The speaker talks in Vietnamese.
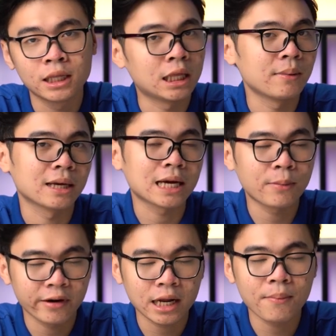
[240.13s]
thì mình
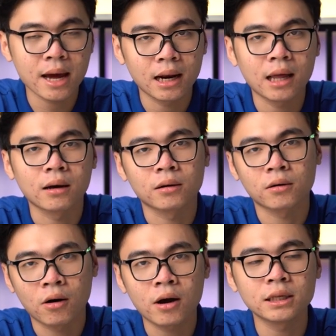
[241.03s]
cam đoan các bạn là
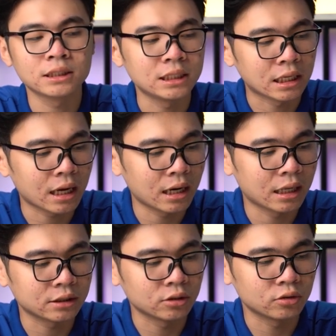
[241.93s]
có chỉ cần
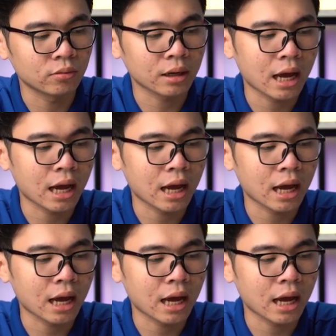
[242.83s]
là sử dụng